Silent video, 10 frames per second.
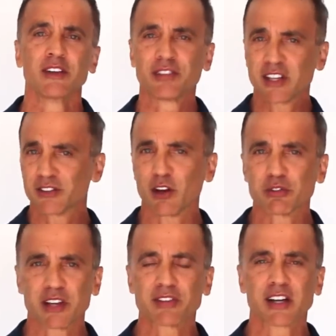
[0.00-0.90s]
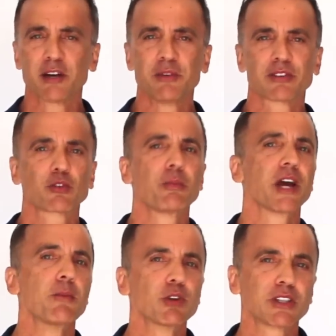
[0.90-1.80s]
Se quiser usar essa camisa com
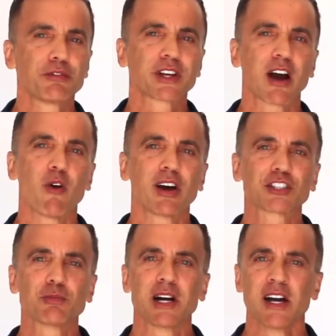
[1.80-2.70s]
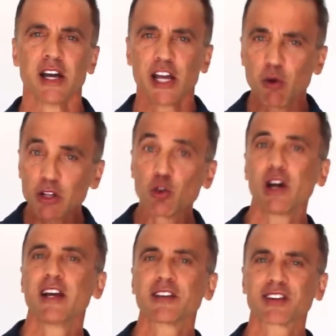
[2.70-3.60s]
bermuda, fica ótima. Eu
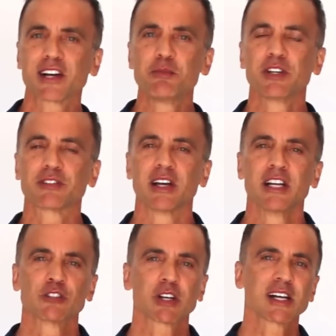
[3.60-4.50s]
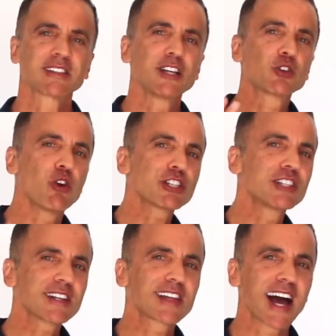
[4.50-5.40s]
adorei essa camisa. Só que ela tem dois
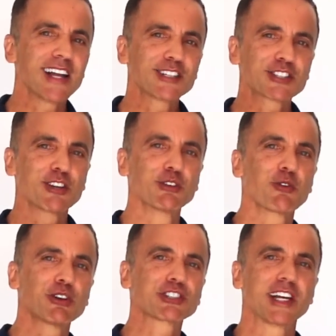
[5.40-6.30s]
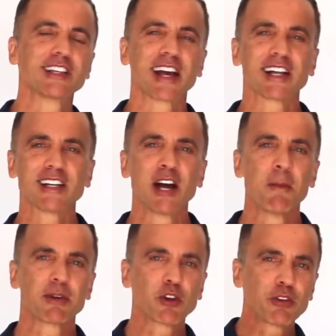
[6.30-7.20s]
detalhes que eu não gostei nela,
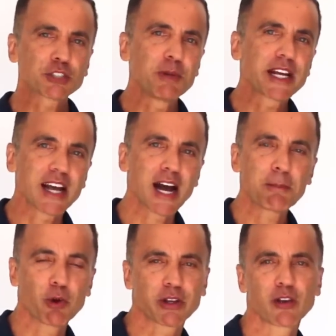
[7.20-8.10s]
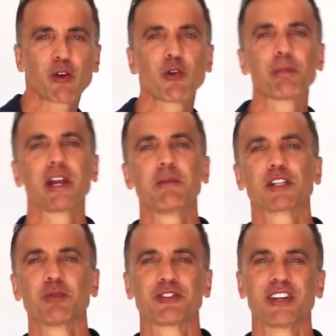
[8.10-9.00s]
mas eu vou explicar por que eu comprei
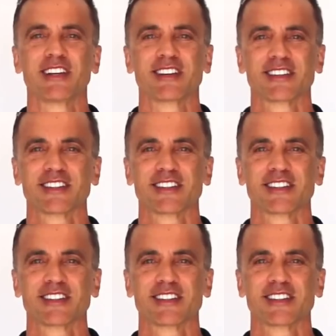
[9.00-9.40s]
mesmo assim.